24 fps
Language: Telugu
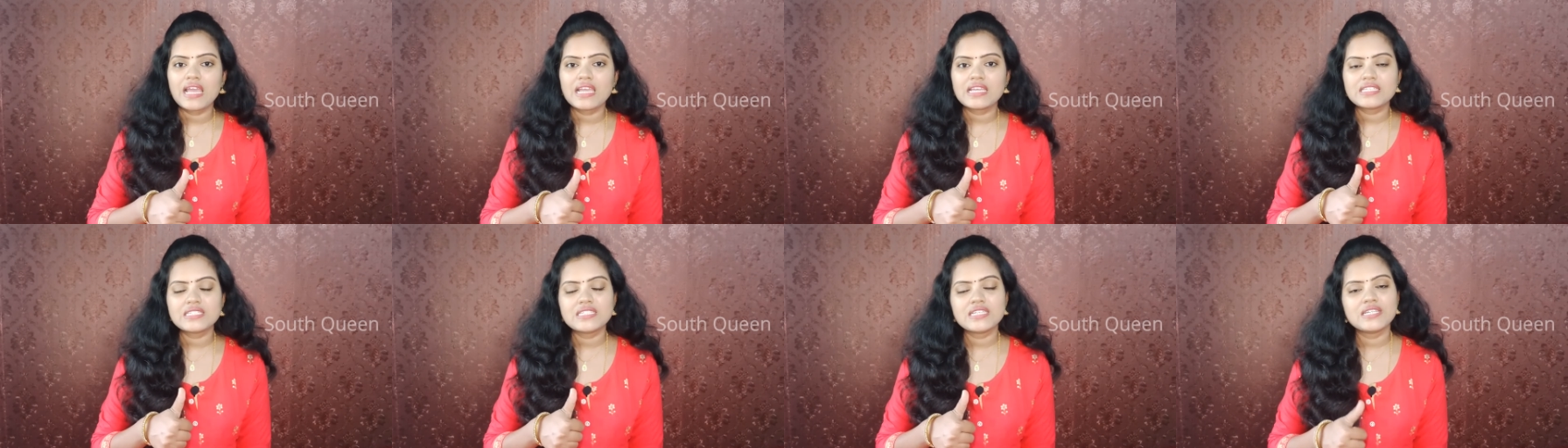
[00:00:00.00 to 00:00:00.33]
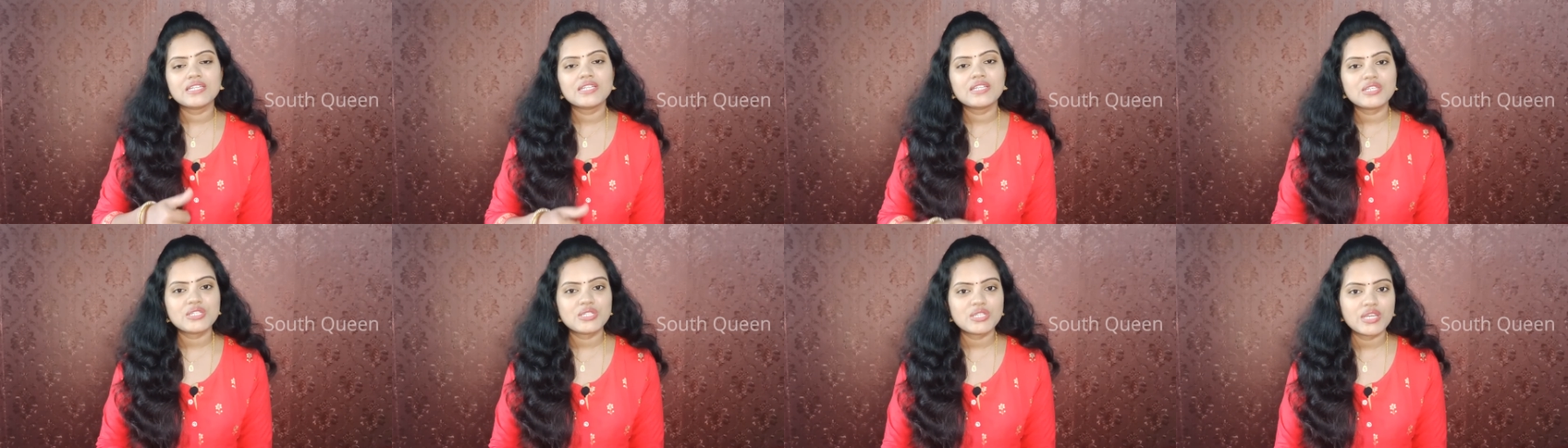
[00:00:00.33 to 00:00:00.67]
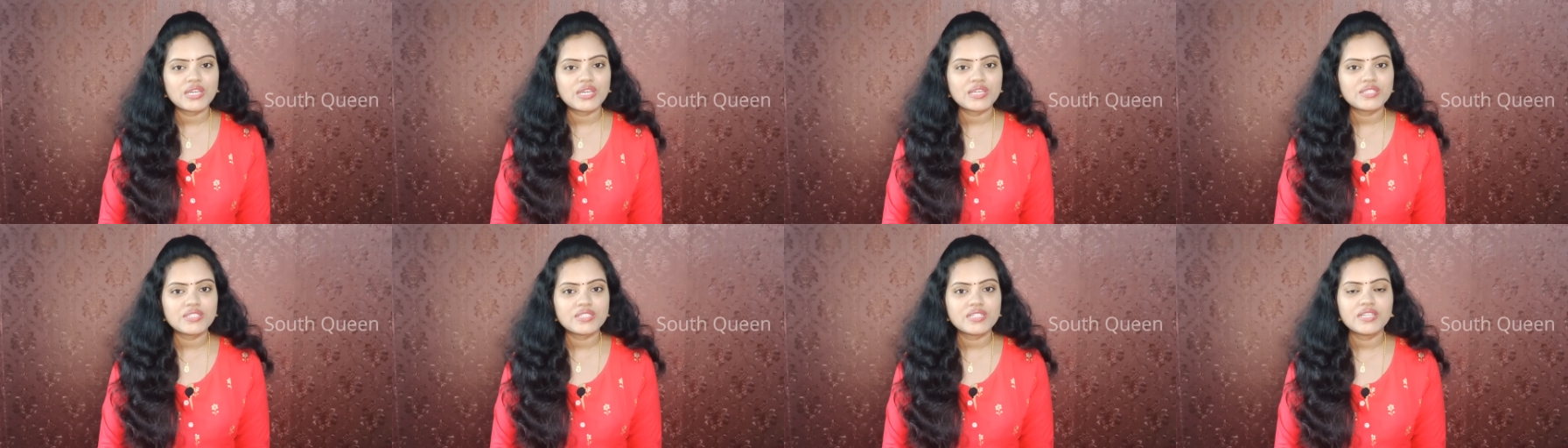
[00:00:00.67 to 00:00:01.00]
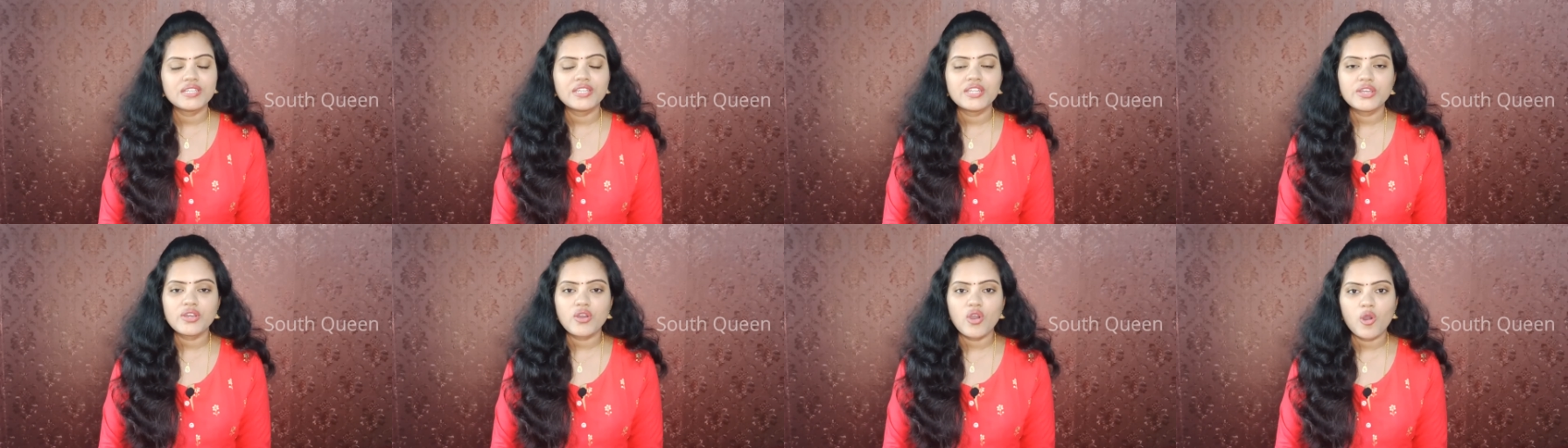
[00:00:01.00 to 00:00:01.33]
లైక్ చేయండి షేర్
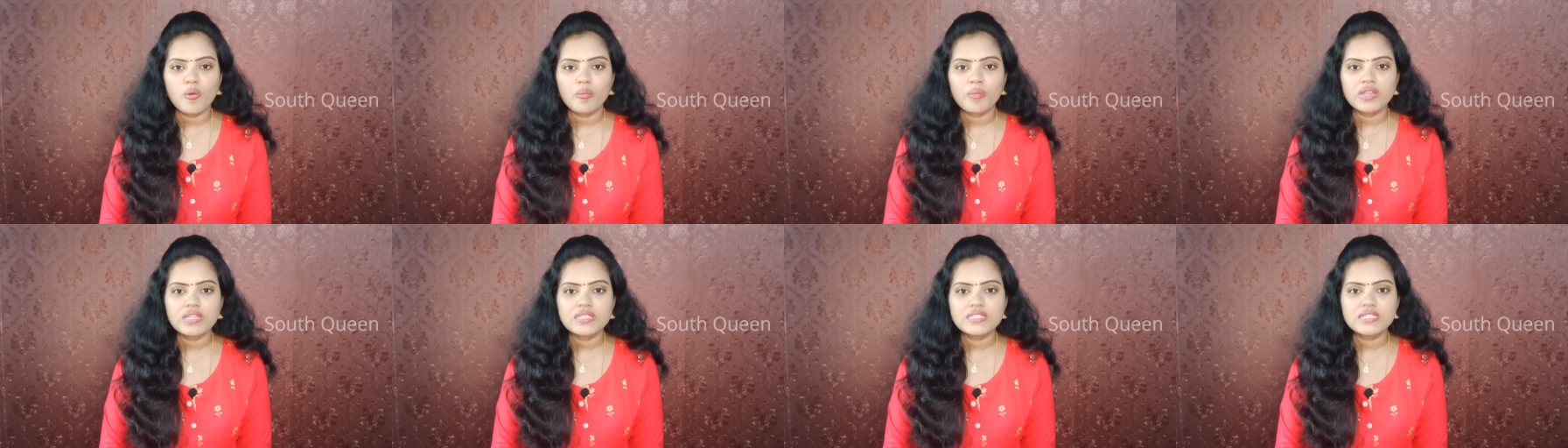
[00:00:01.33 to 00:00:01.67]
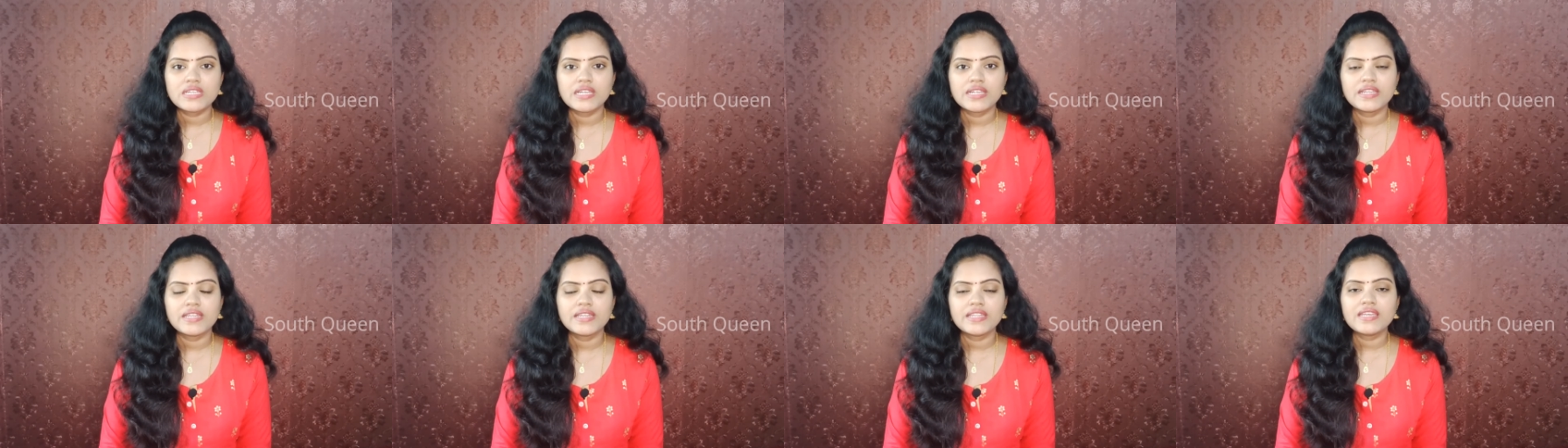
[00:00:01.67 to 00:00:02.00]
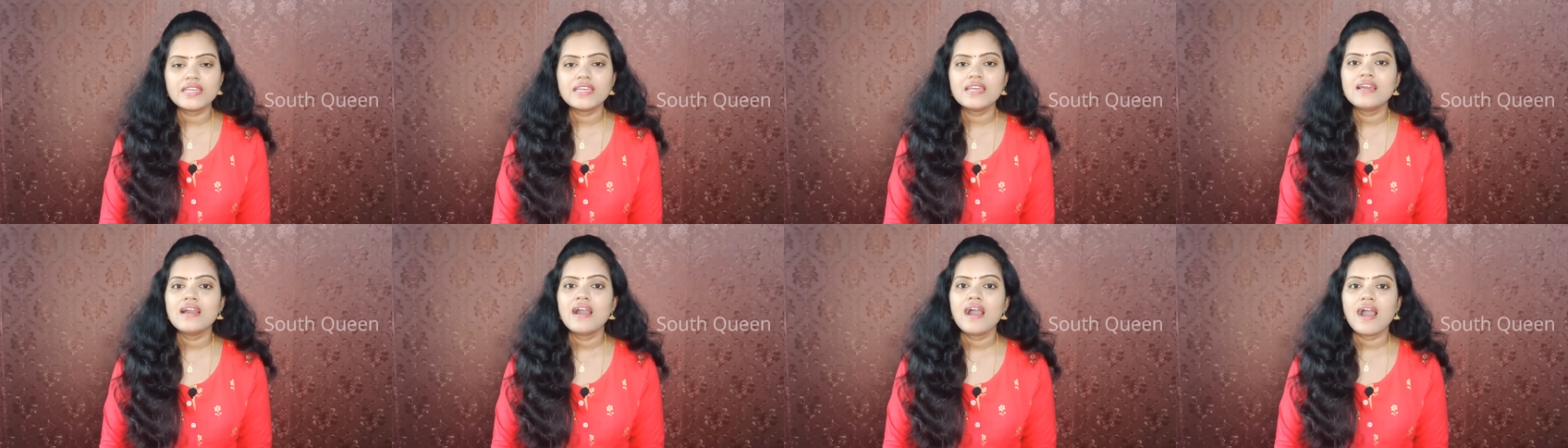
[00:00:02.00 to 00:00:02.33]
చేయండి కామెంట్ చేయండి